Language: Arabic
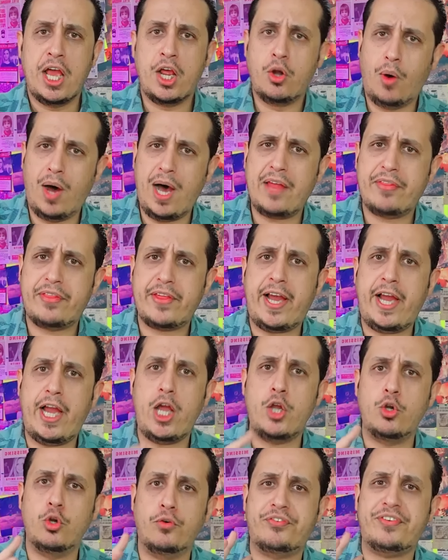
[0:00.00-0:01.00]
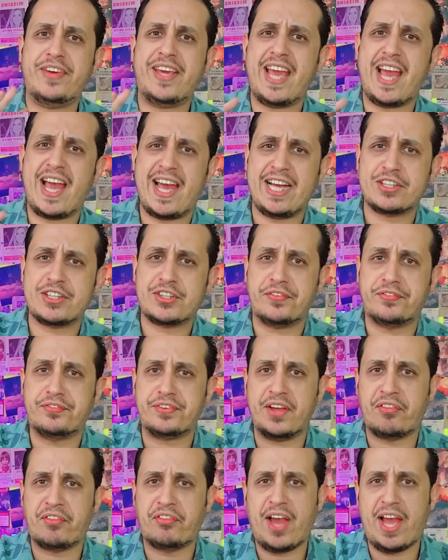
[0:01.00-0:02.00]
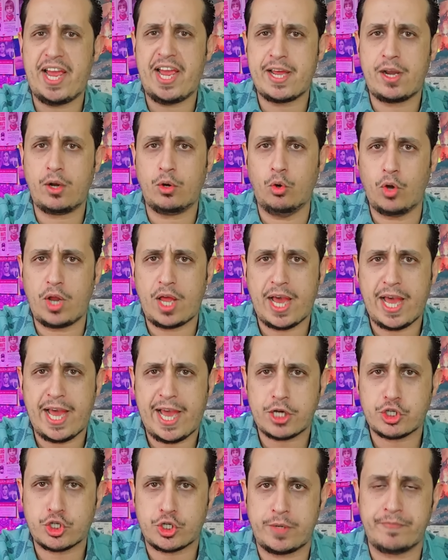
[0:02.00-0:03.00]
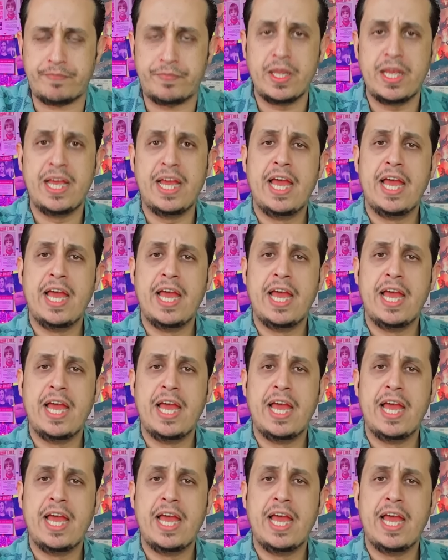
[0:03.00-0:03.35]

الواضح أنه في هاتف الضحية الأولى هاشم